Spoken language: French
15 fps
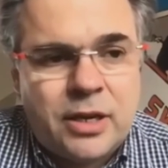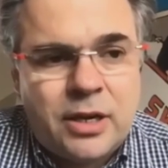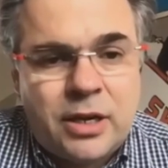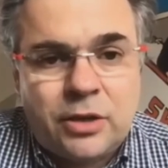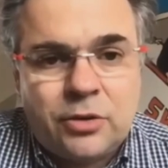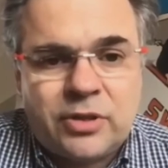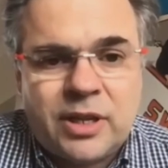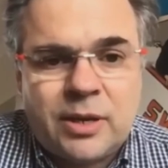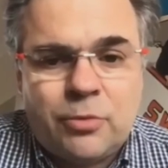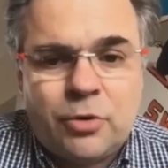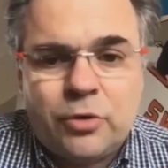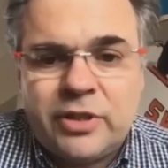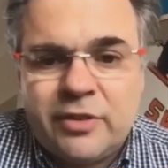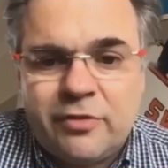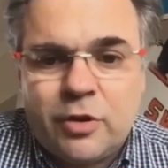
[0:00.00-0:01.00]
notamment
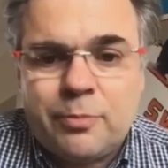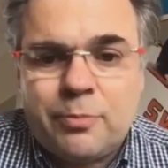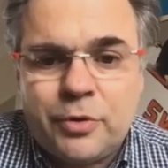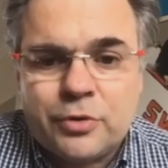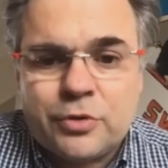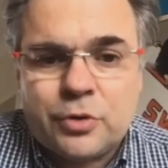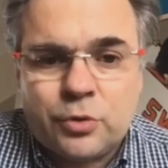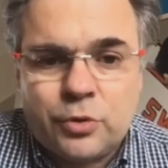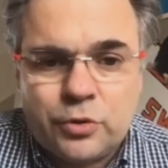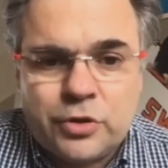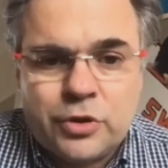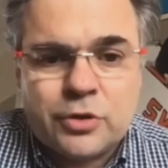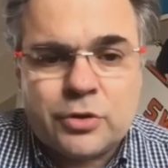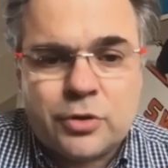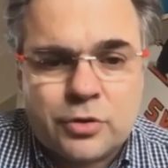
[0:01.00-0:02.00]
le développement de son
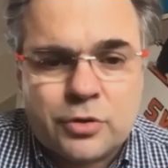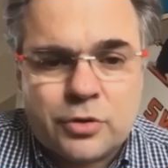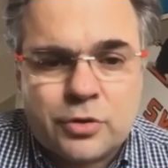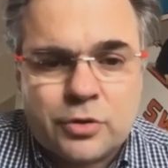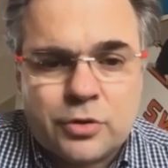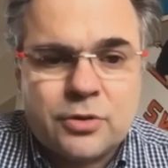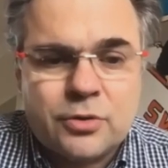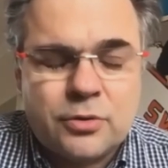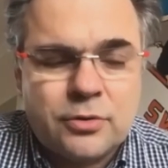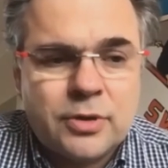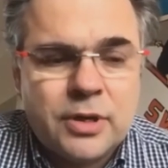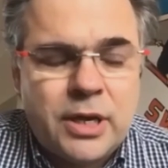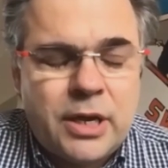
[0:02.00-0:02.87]
audience, de son réseau,